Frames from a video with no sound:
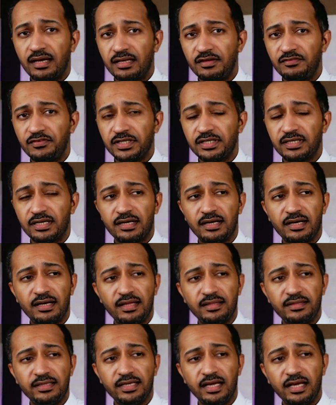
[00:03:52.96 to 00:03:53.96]
على فكرة
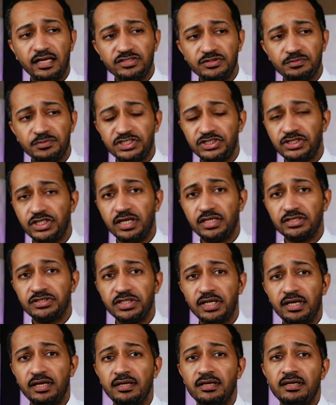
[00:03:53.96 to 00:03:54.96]
هذه حجم
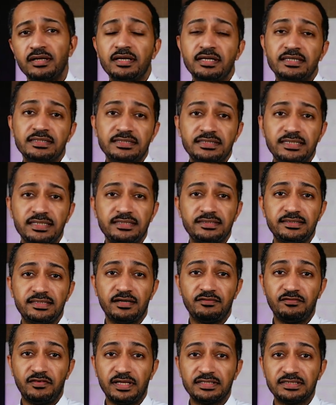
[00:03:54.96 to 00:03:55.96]
الشاشة
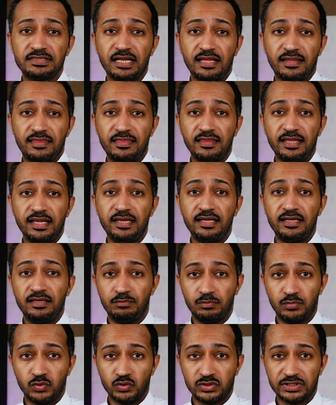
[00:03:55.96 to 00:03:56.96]
6.2
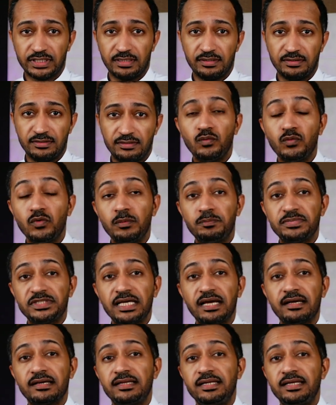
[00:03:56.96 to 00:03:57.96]
بوصة
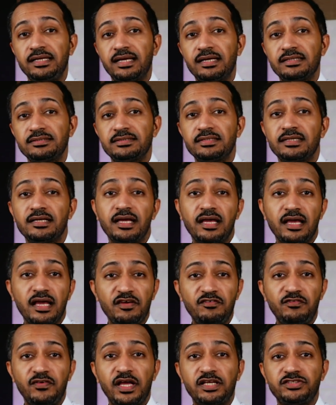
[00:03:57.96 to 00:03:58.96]
وبتقنية
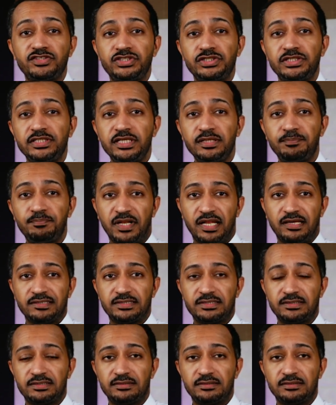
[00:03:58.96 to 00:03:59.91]
FHD Plus